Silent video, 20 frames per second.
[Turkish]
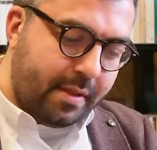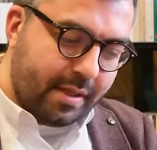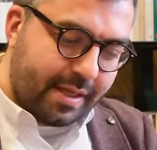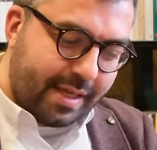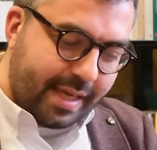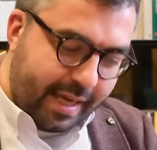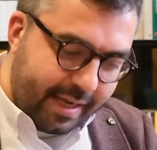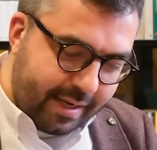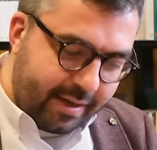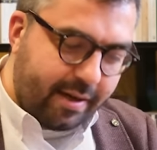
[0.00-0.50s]

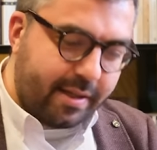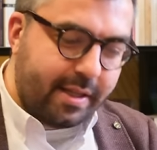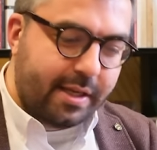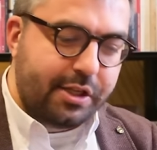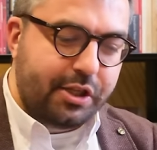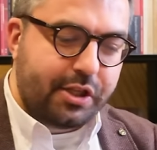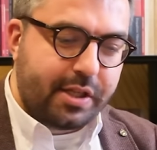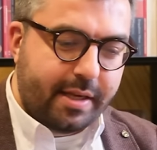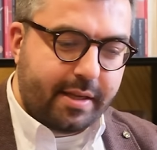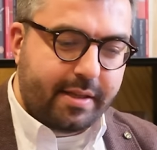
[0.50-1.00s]
geri kalan
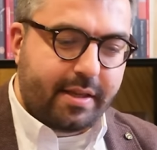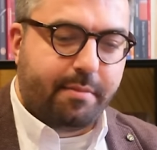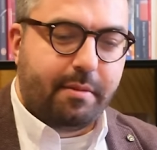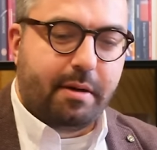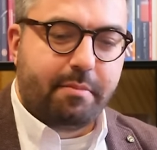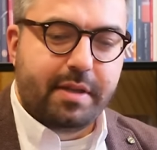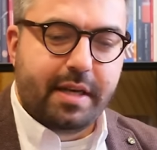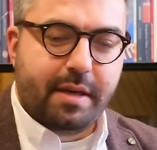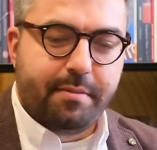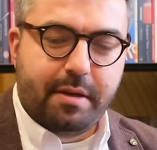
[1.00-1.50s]
işleri
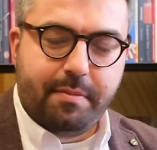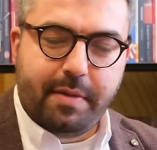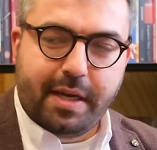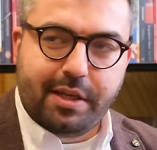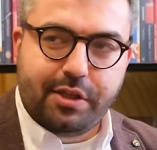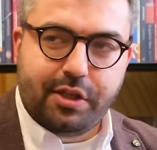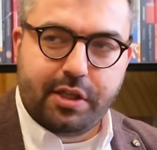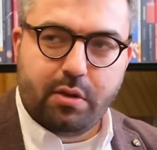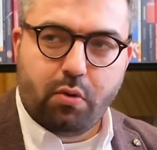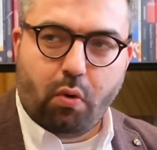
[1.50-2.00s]
tamamlayabilmek
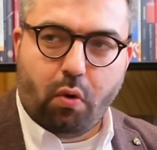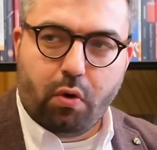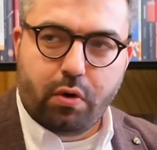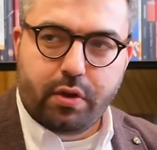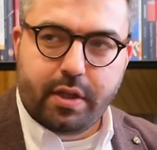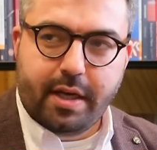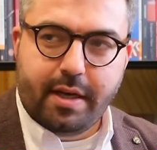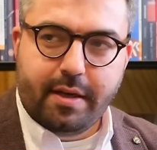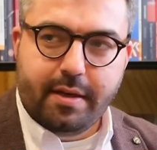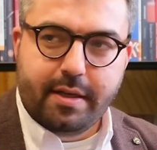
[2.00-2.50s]
için
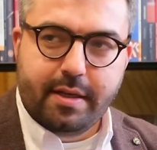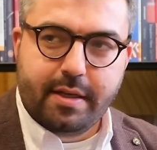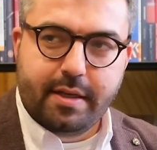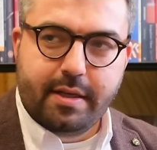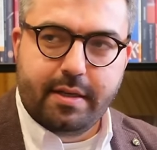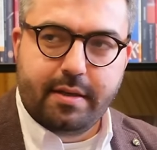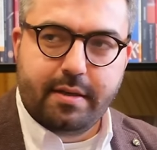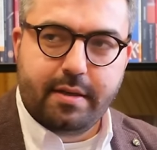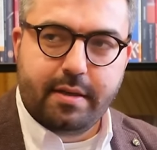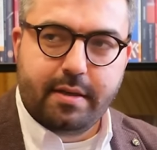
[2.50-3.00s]
orada
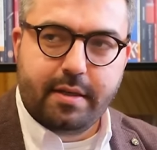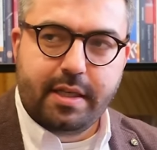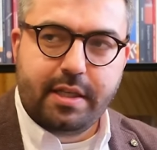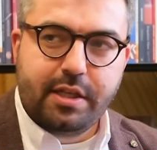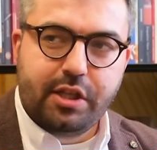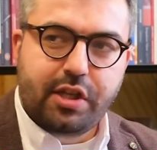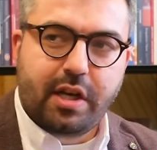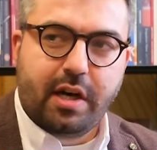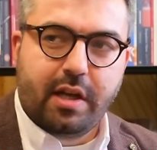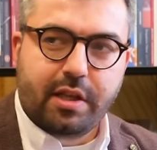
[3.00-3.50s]
e,
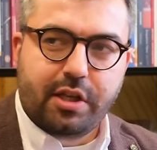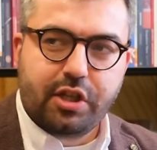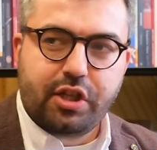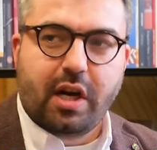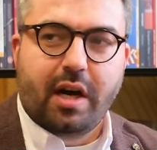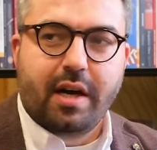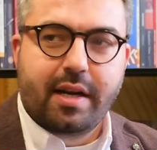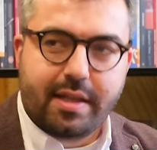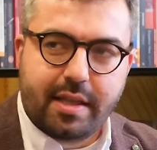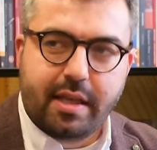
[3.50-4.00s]
iniş kalkış
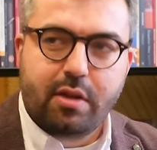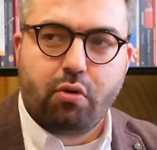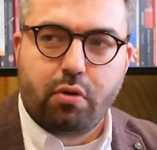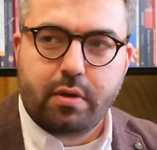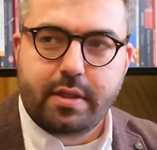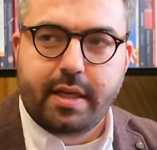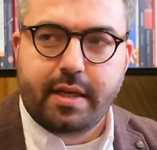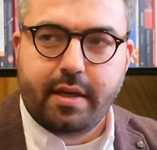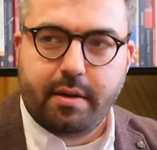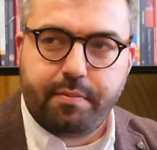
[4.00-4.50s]
arada da
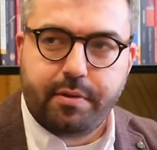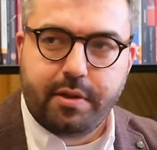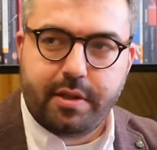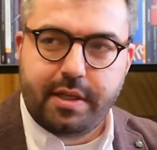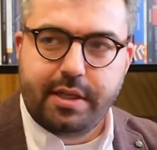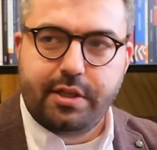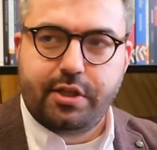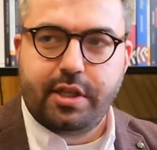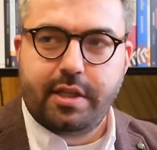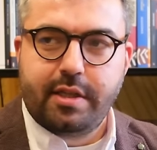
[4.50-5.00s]
olsa yapıldığı
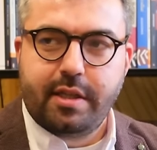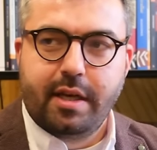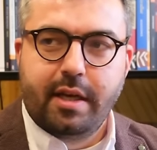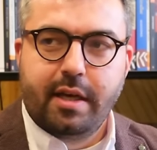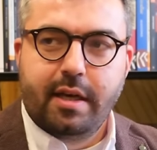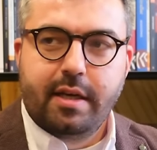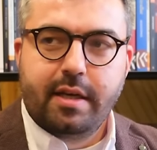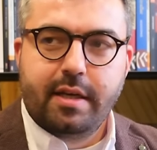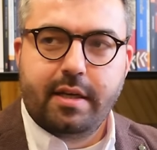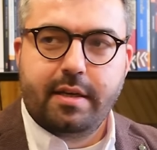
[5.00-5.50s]
için
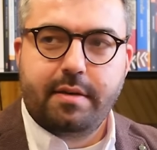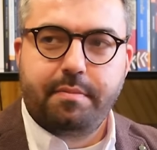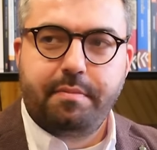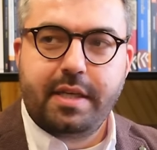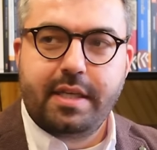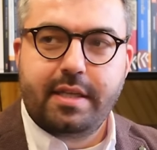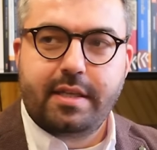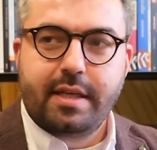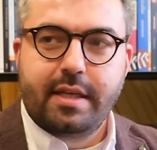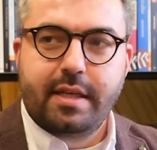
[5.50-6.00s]
e,
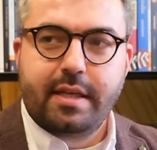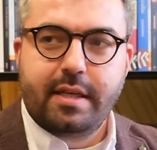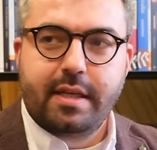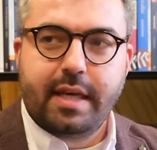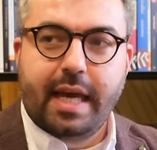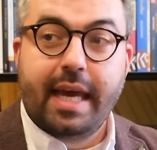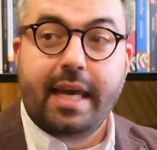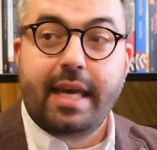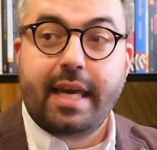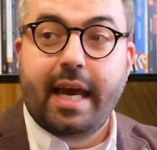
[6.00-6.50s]
bir e,
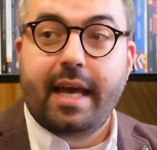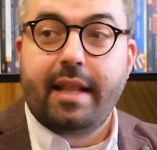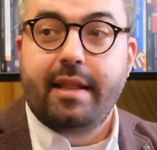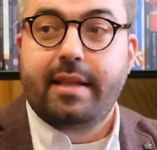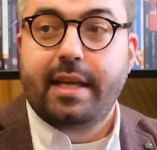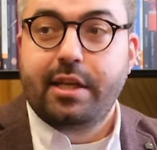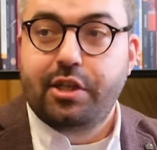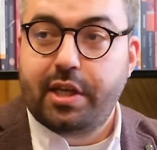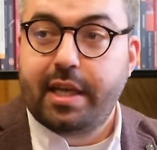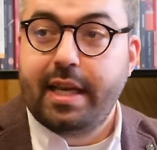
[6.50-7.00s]
engel
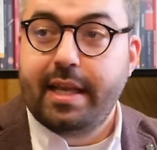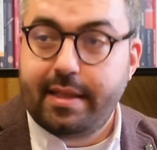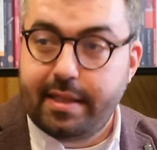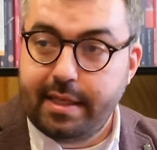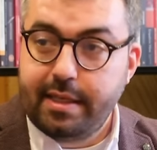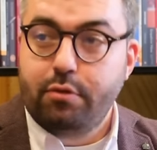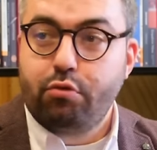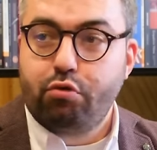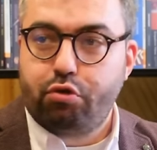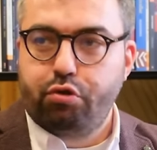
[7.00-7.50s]
teşkil
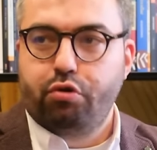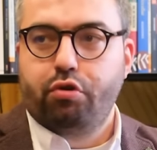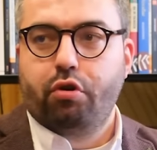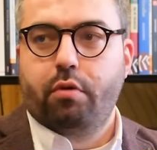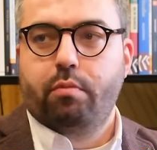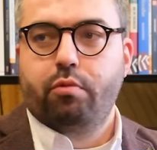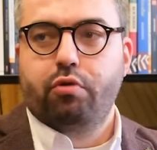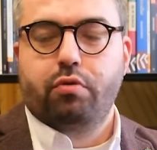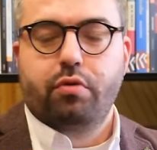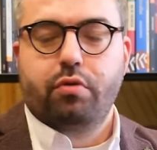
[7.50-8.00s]
ettiğini düşünüyor bunun.